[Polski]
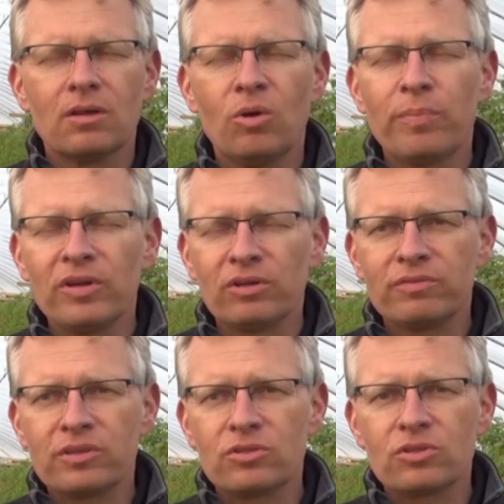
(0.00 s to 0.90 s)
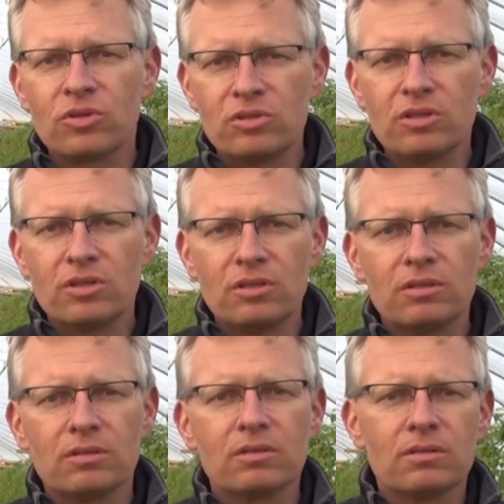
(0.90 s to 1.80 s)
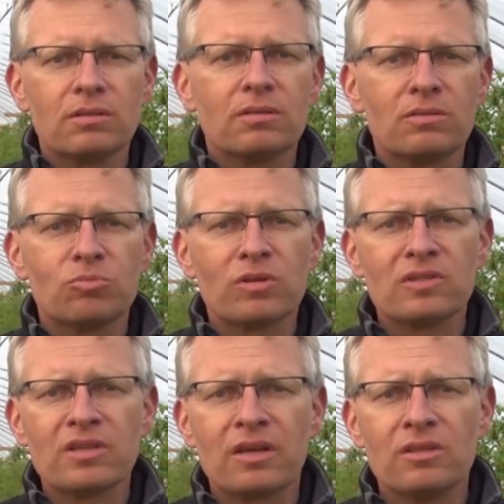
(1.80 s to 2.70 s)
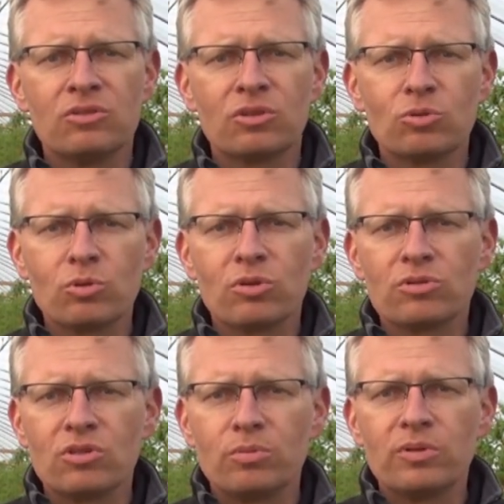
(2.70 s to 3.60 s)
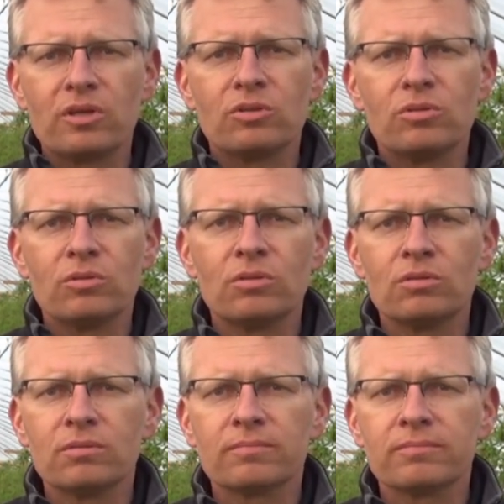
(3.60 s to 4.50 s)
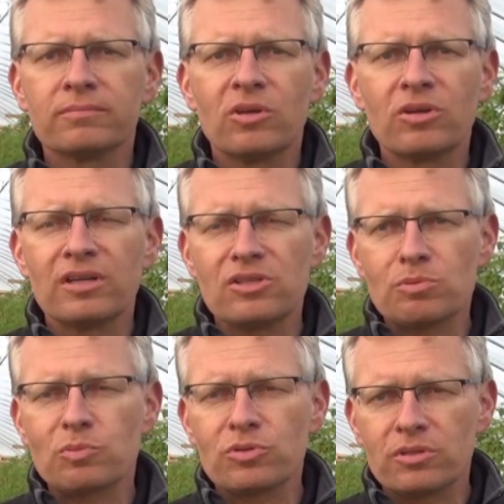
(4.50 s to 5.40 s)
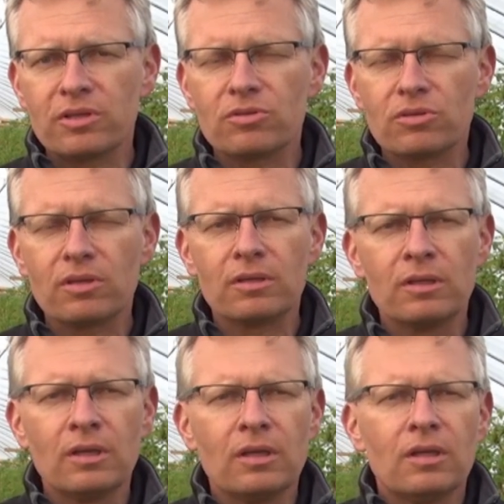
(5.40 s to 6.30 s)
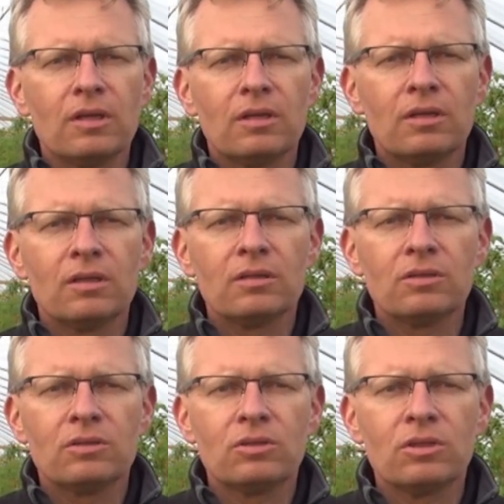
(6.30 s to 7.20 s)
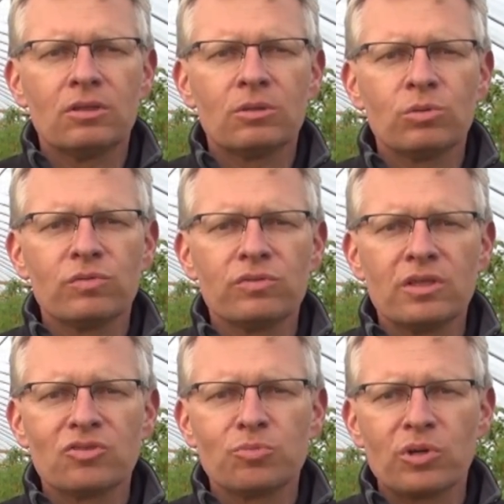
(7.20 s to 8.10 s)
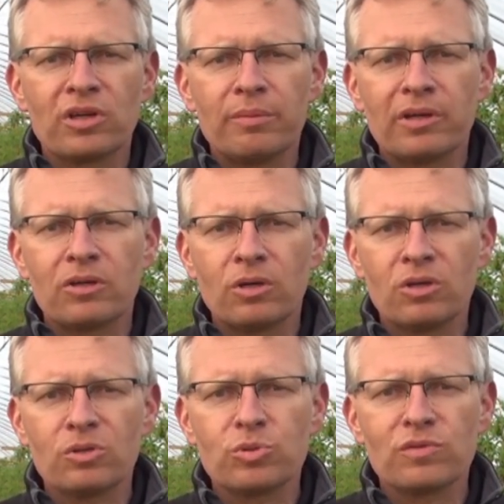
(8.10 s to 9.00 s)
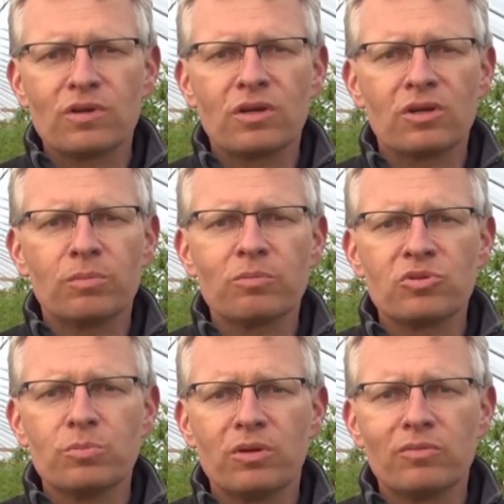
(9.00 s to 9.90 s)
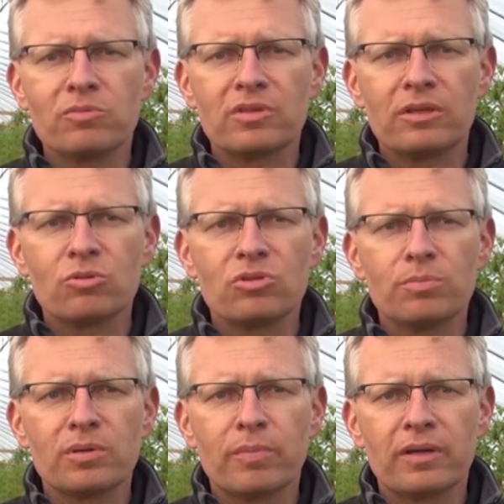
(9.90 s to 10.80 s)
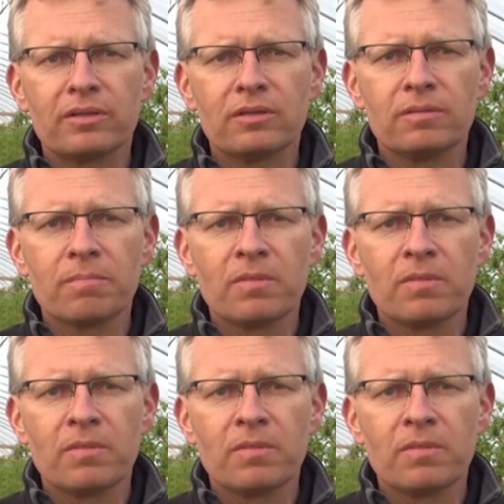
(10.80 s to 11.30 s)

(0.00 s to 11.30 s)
opanować szkodniki, y, introdukując do obiektu mm, organizmy pożyteczne, y, to również w programach ochrony przeciwko chorobom grzybowym znajdą się preparaty